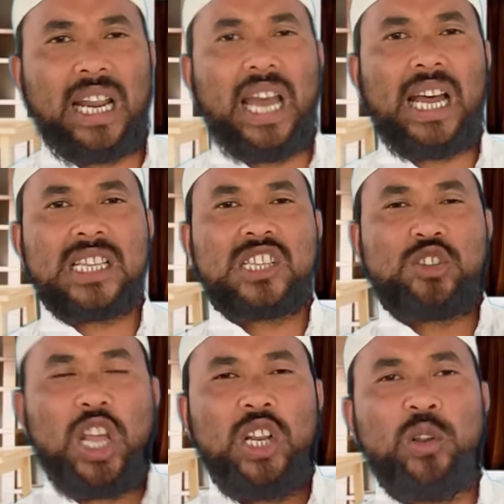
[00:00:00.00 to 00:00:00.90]
আলা
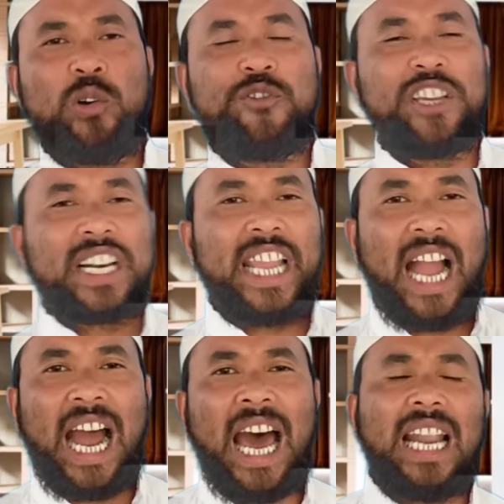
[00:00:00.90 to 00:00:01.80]
সল্লু ফির
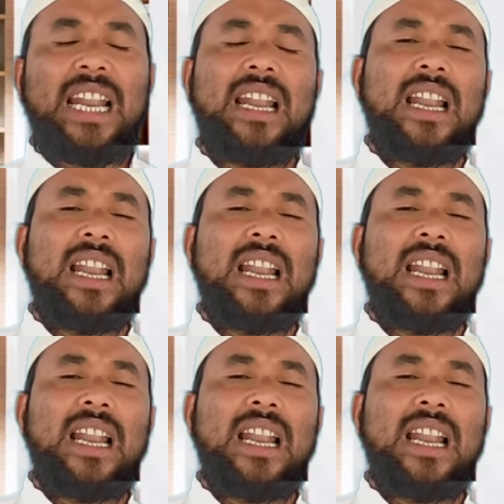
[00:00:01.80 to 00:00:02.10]
রেহাল